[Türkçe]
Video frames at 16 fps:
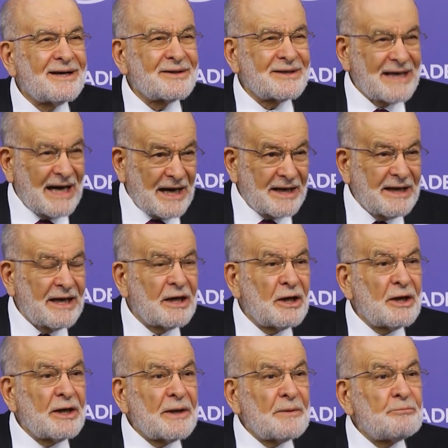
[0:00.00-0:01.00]
Yani
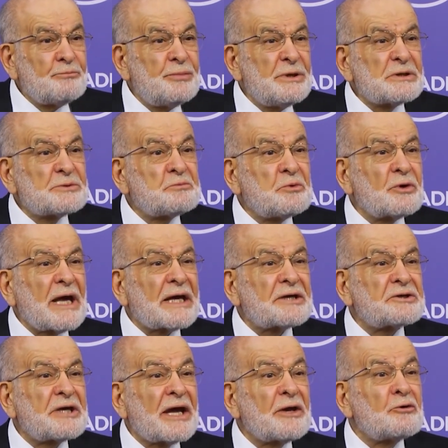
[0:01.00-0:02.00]
biz bu
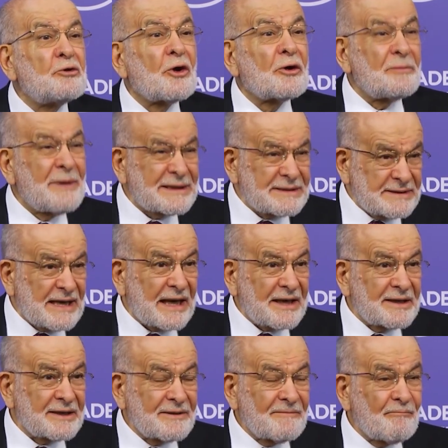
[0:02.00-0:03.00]
gerçeği
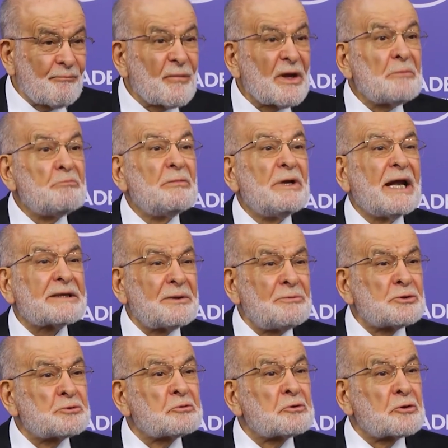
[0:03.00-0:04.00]
görmezsek,
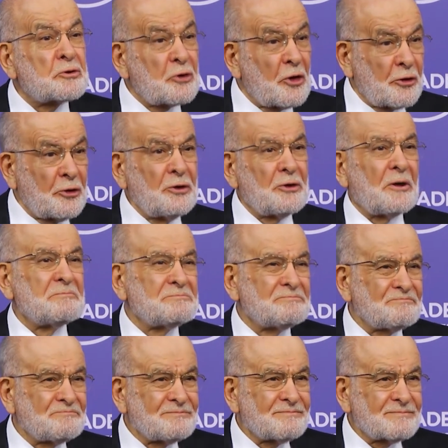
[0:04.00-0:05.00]
milletimiz bunu görüyor.
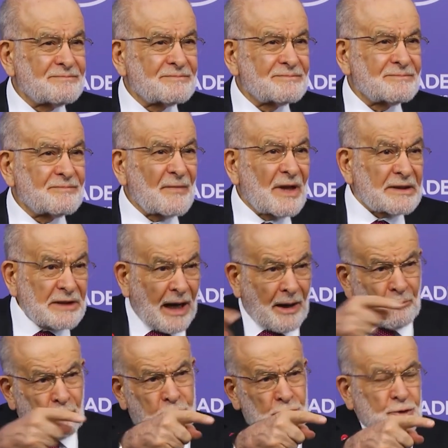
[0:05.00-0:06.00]

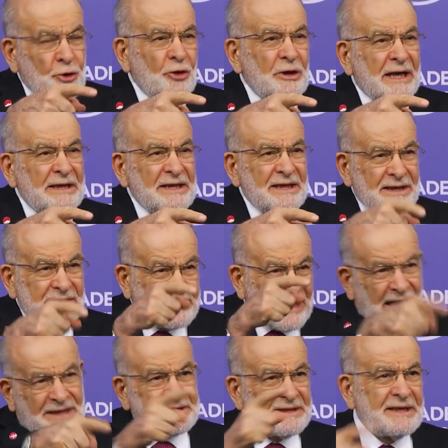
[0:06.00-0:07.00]
Tam bu söylediğinin
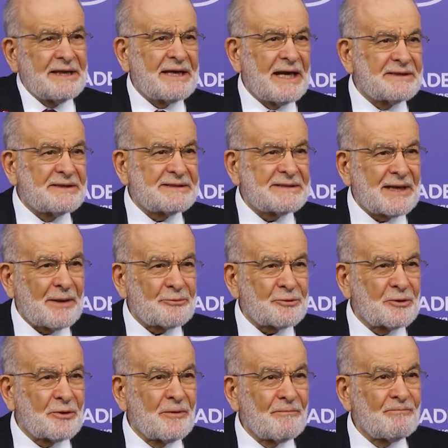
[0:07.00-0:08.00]
tersini kendisi yapıyor.